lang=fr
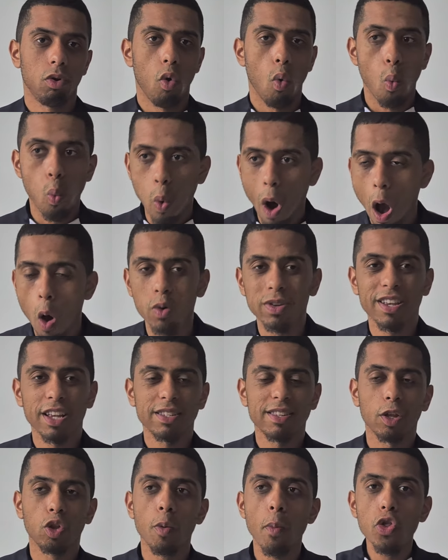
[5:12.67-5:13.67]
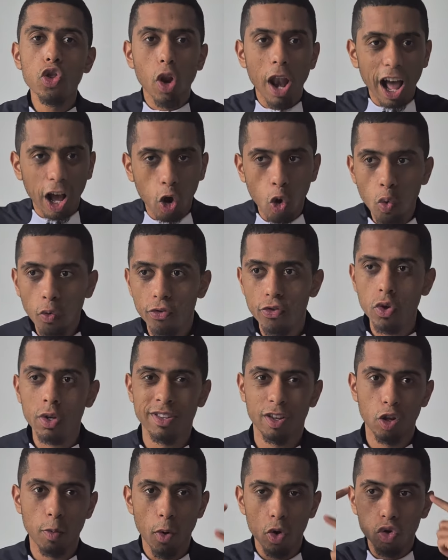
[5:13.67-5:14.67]
Waouh, ça, demande de la confiance,
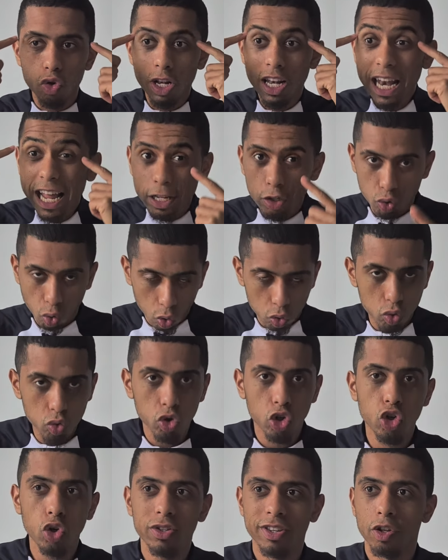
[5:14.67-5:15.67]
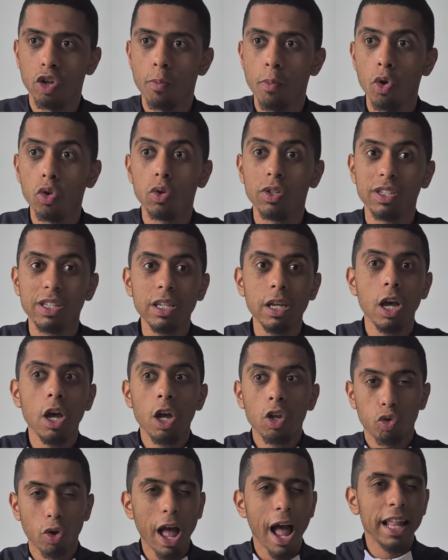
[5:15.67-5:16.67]
ça demande une lecture du jeu, ça demande aussi, tu
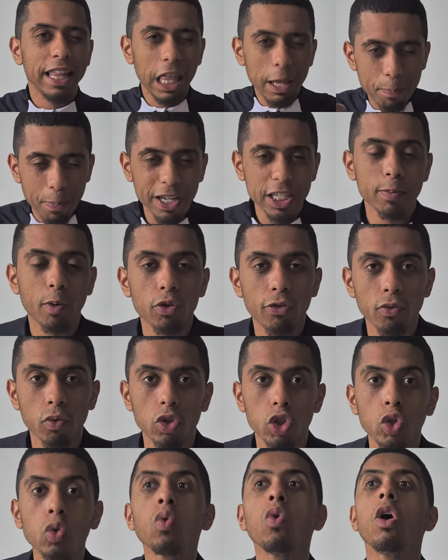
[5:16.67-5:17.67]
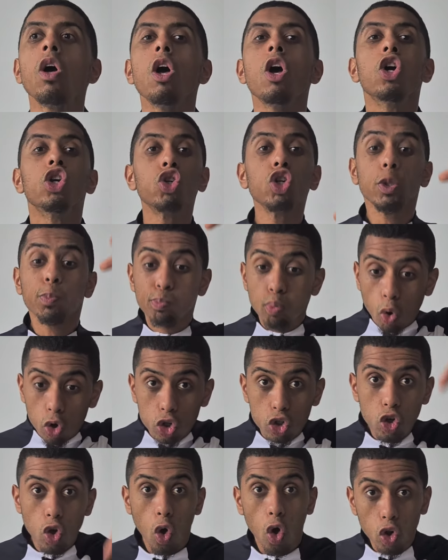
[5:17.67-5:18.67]
vois, un dépassement de fonction juste pour
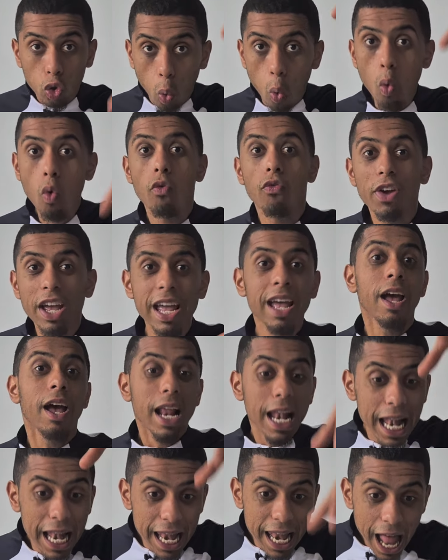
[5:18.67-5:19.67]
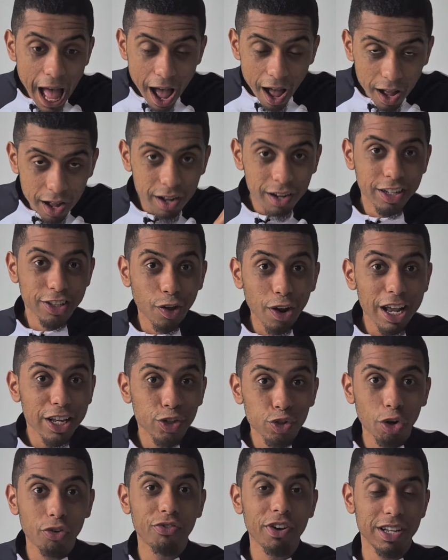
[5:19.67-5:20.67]
se retrouver là dans la
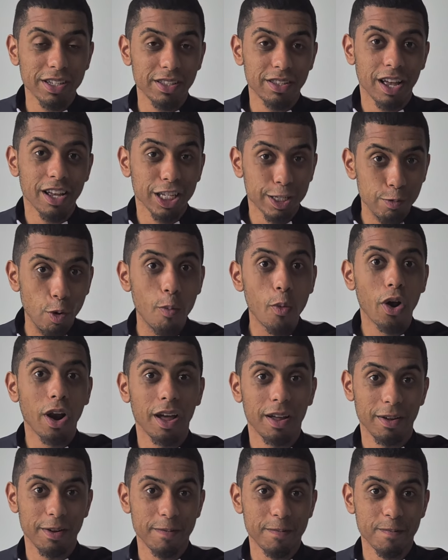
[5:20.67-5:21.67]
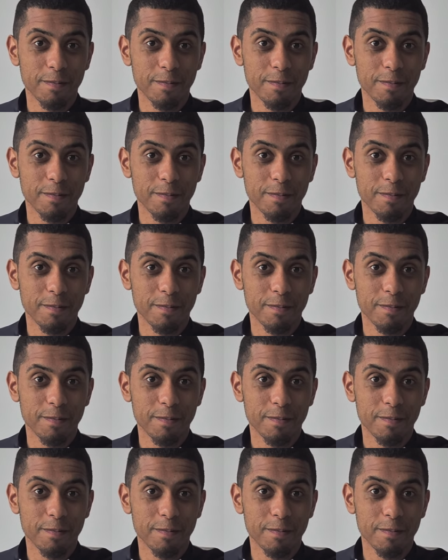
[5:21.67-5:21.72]
surface à ce moment-là.